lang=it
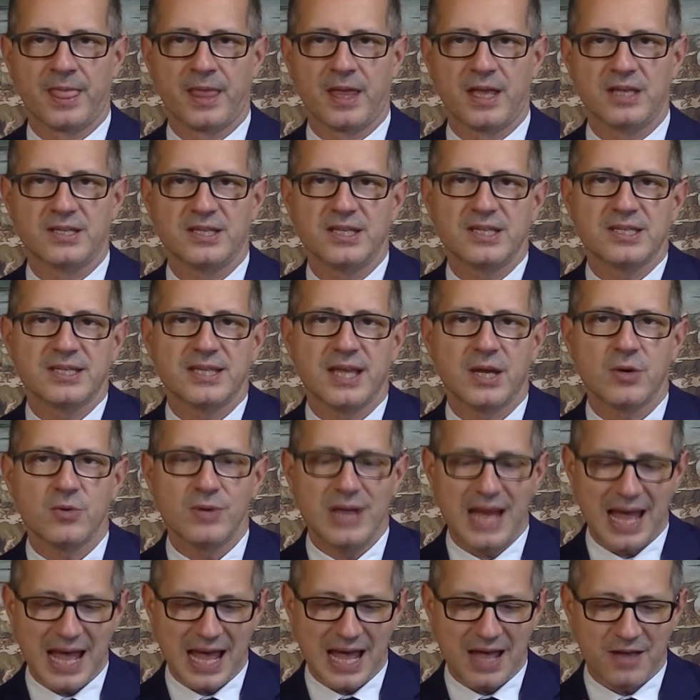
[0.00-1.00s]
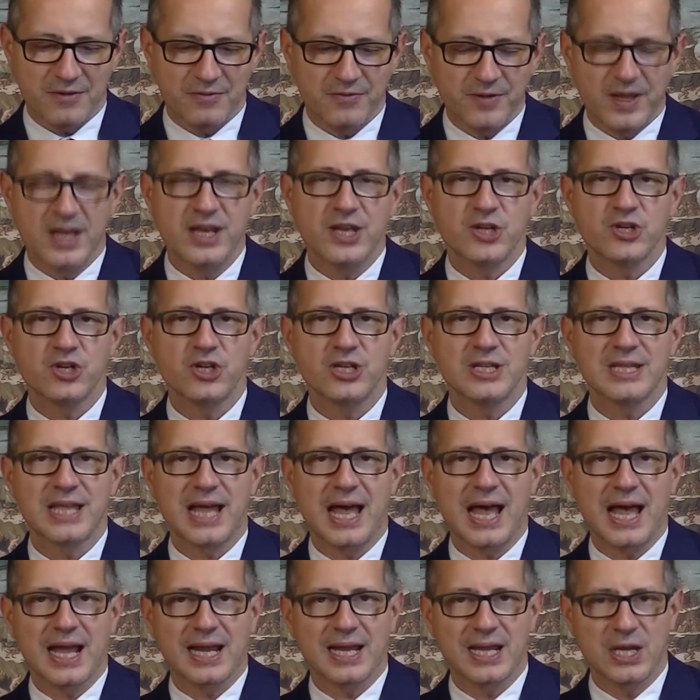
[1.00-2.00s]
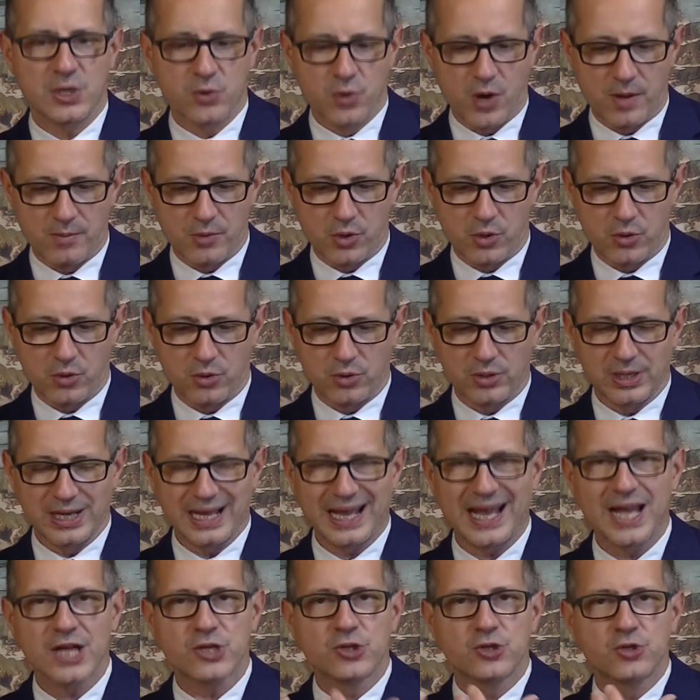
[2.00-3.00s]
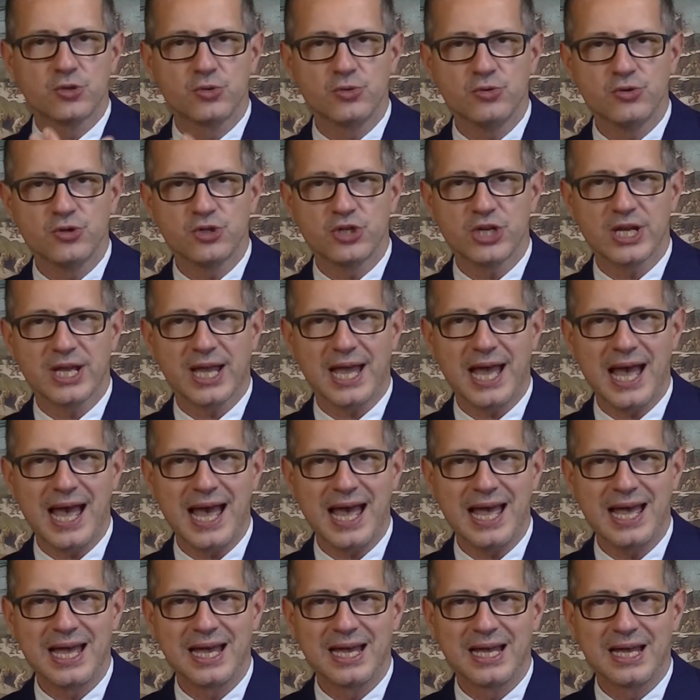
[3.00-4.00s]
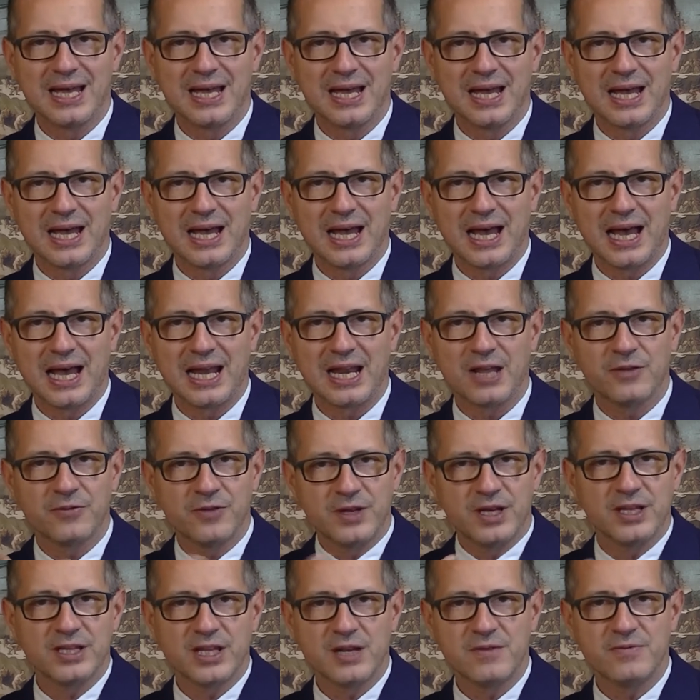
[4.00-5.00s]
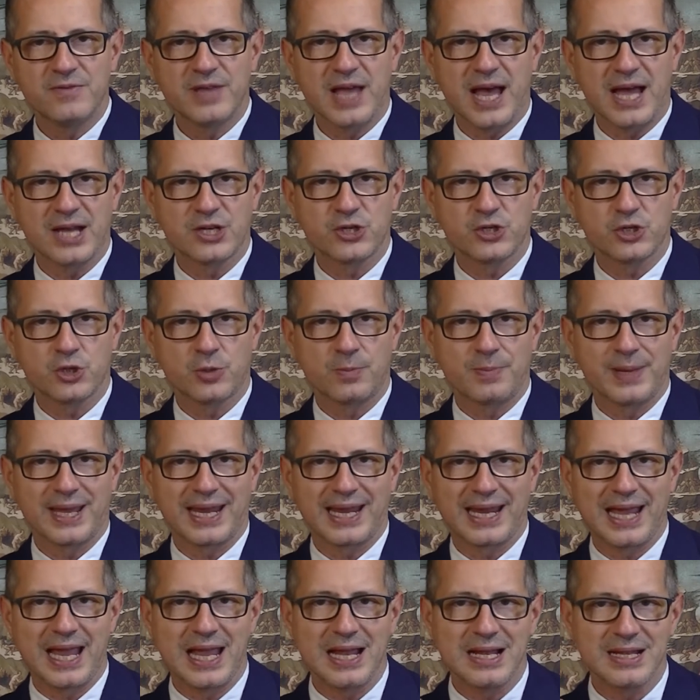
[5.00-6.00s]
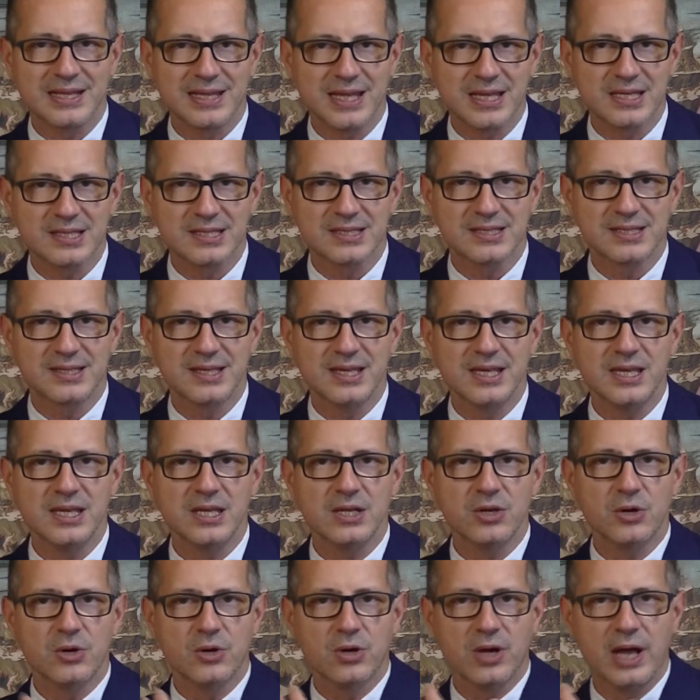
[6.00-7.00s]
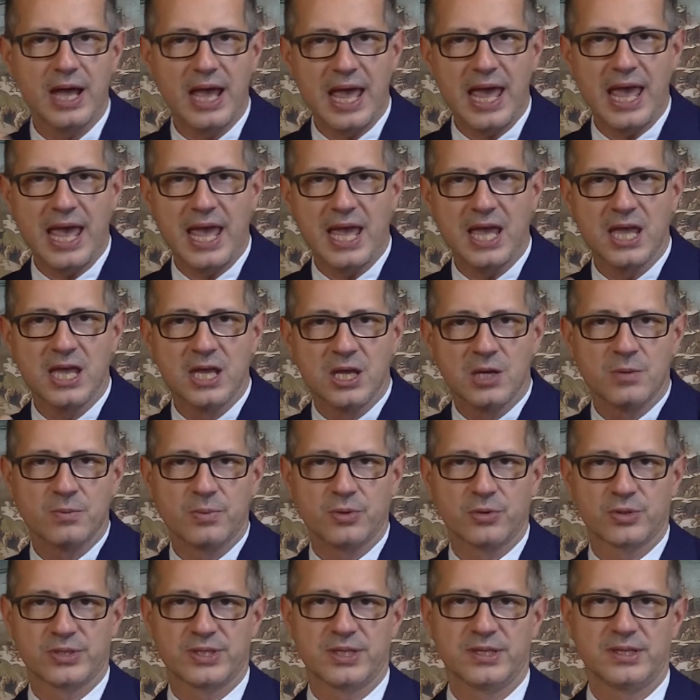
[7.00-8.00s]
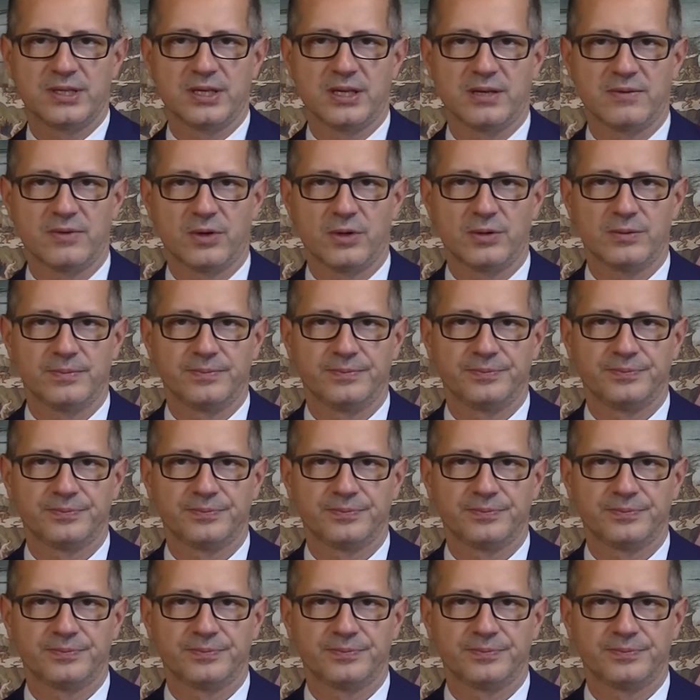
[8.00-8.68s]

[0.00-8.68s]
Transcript: Esiste una felicità che l'uomo raggiungerà alla fine del viaggio perché il destino è positivo.